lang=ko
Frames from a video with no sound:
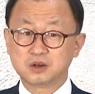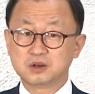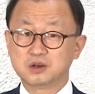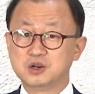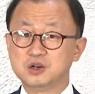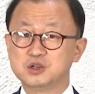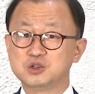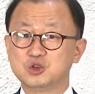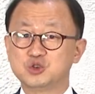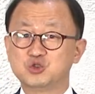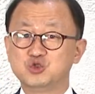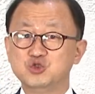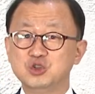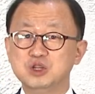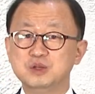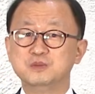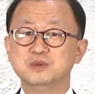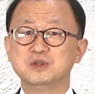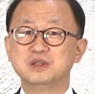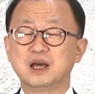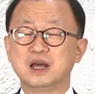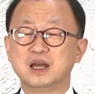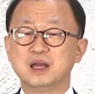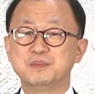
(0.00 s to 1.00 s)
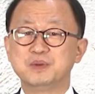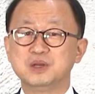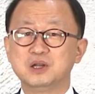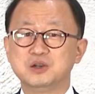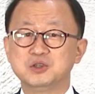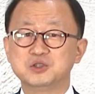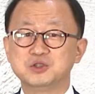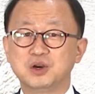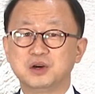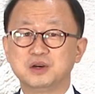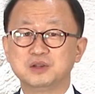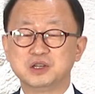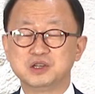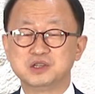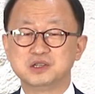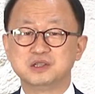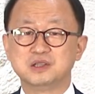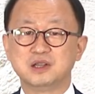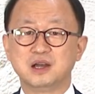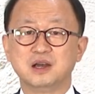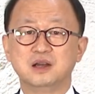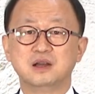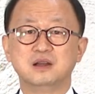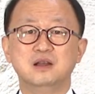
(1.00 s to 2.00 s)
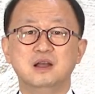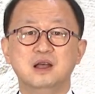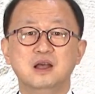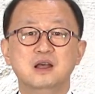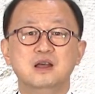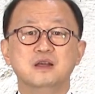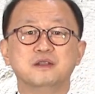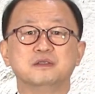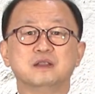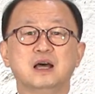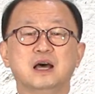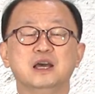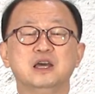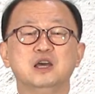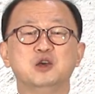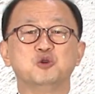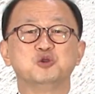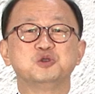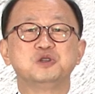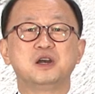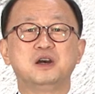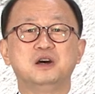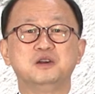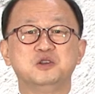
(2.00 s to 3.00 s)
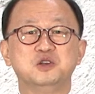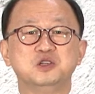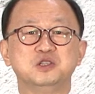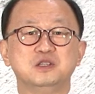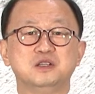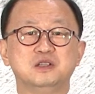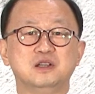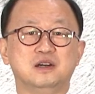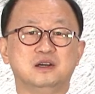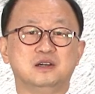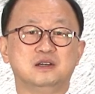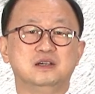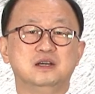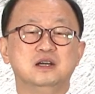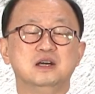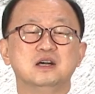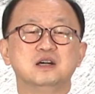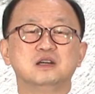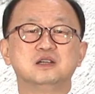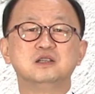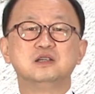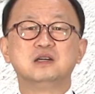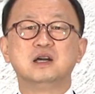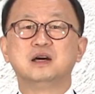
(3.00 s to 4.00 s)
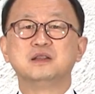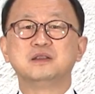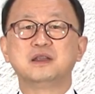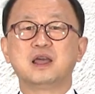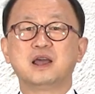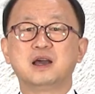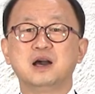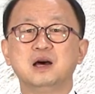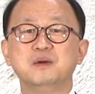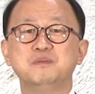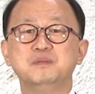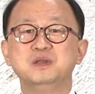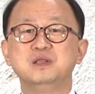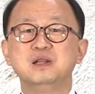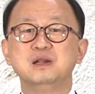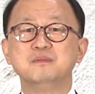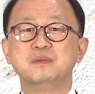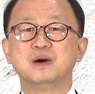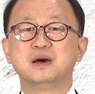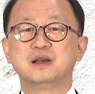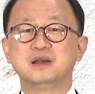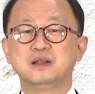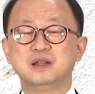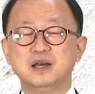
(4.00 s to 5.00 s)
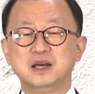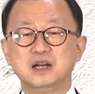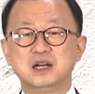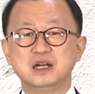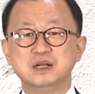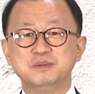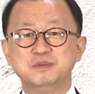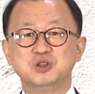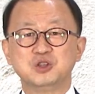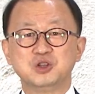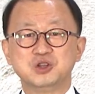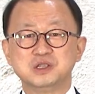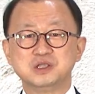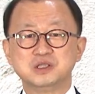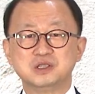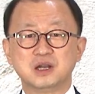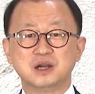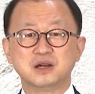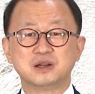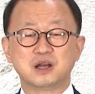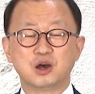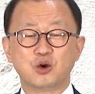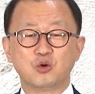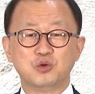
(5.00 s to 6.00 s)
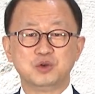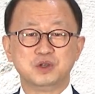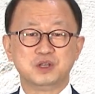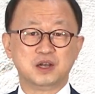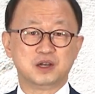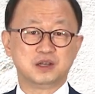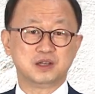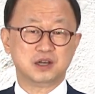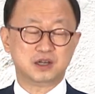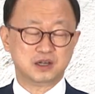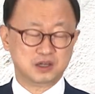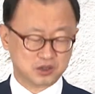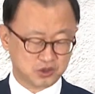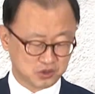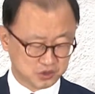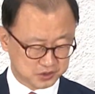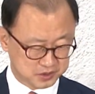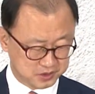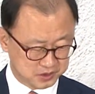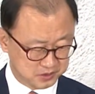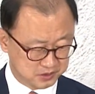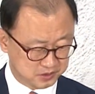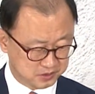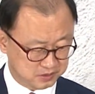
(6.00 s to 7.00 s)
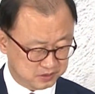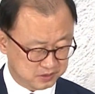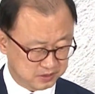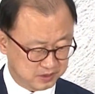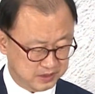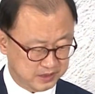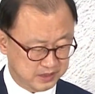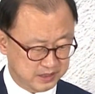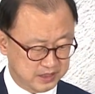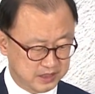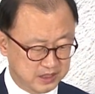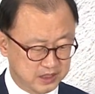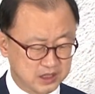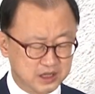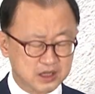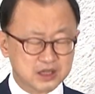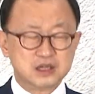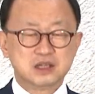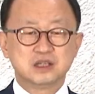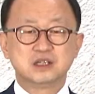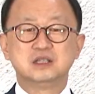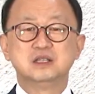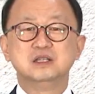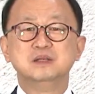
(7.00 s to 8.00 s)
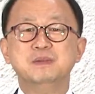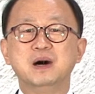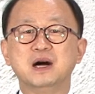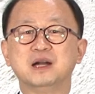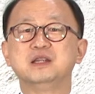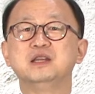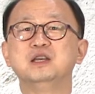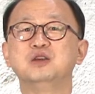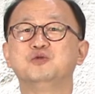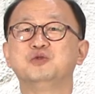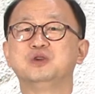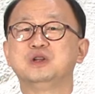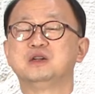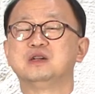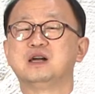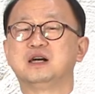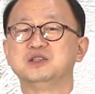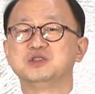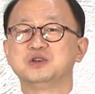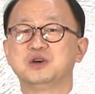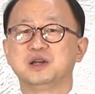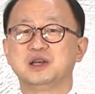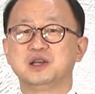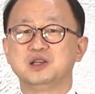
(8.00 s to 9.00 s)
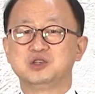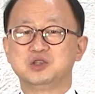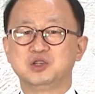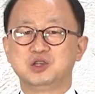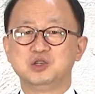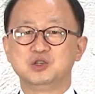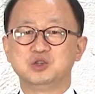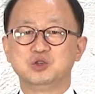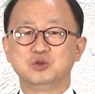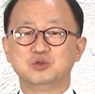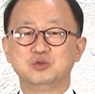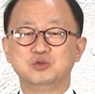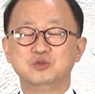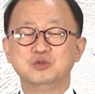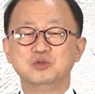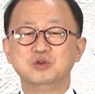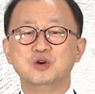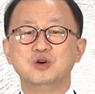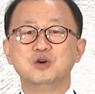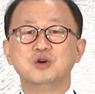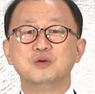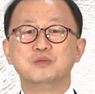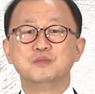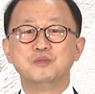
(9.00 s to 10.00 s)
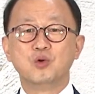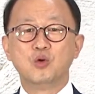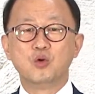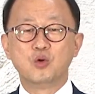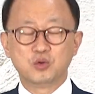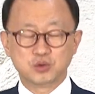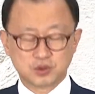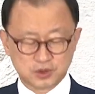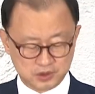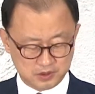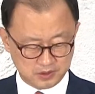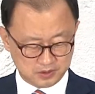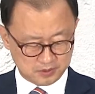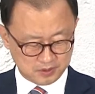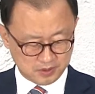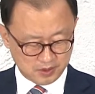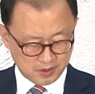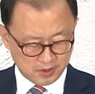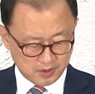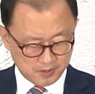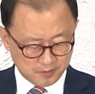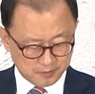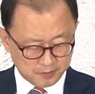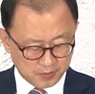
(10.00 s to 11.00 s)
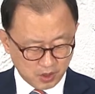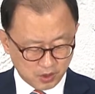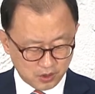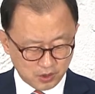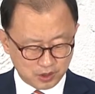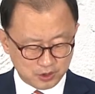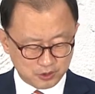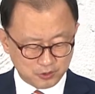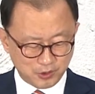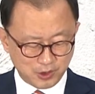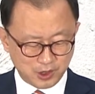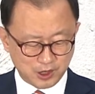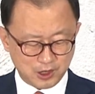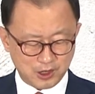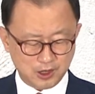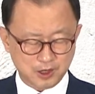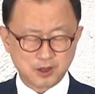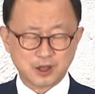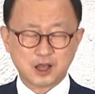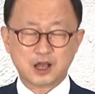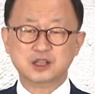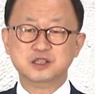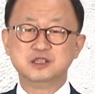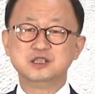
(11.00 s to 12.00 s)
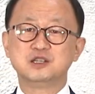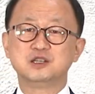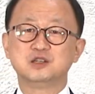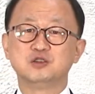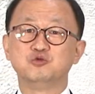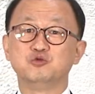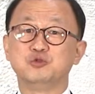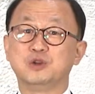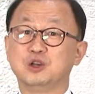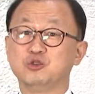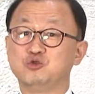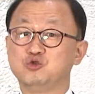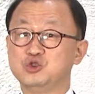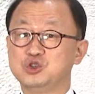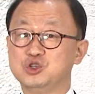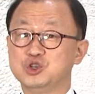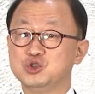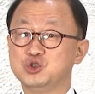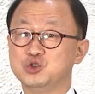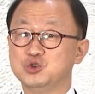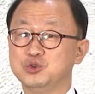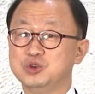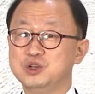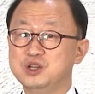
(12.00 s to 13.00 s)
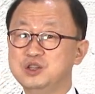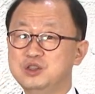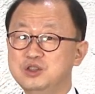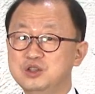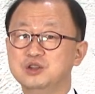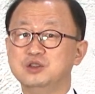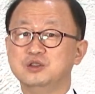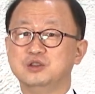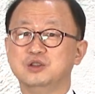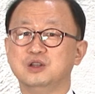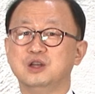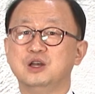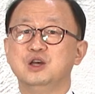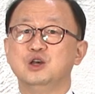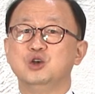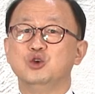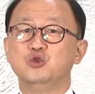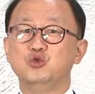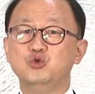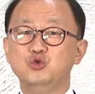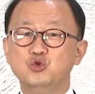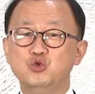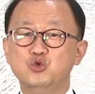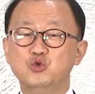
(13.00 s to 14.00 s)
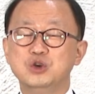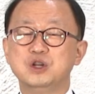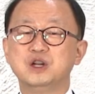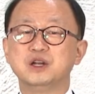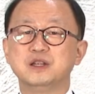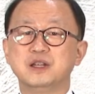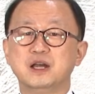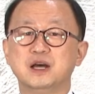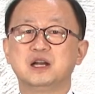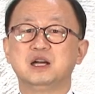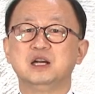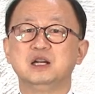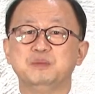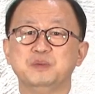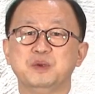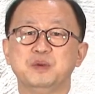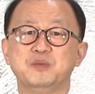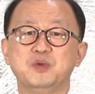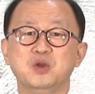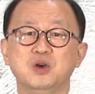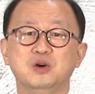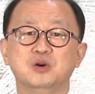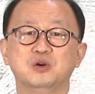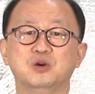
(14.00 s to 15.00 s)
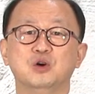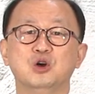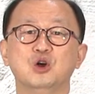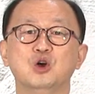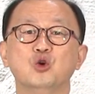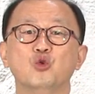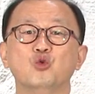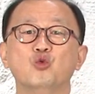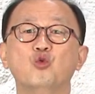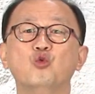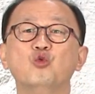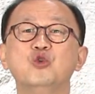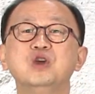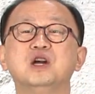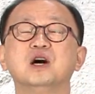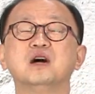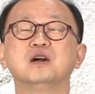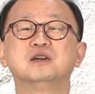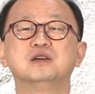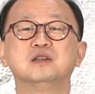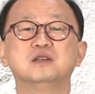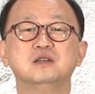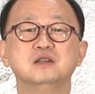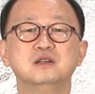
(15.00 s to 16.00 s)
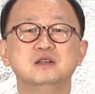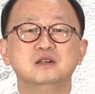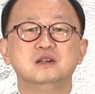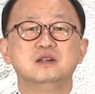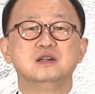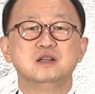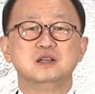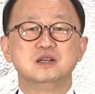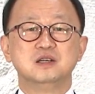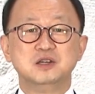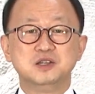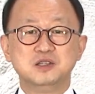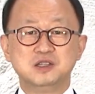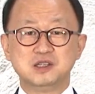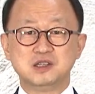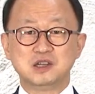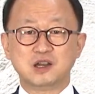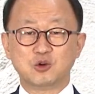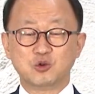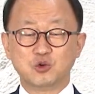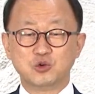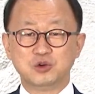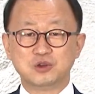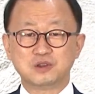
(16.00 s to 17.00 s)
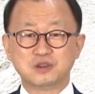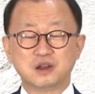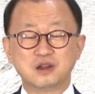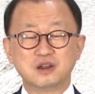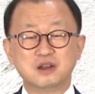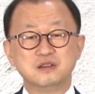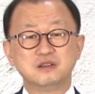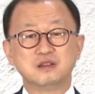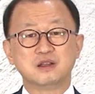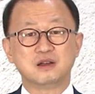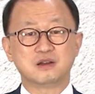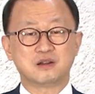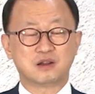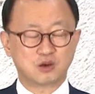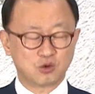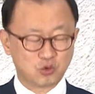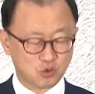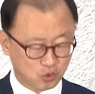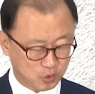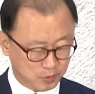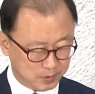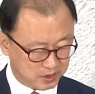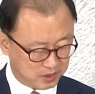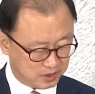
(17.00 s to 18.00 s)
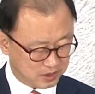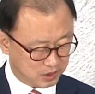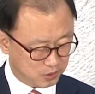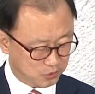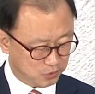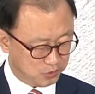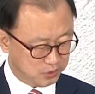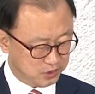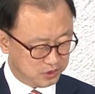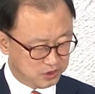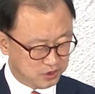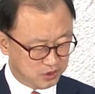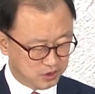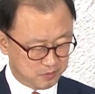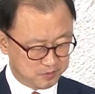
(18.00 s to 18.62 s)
그래서 주님은 나의 피난처가 되신다. 나의 요새가 되신다. 그가 내가 믿을 만한 하나님이 되신다라고 이야기하는 것은 그만이 우리를 안전하게 지키시고 모든 평안과 안식을 우리에게 주실 수 있는 유일한 하나님이며 우리가 그를 의지하고 의탁한다라고 고백을 하고 있는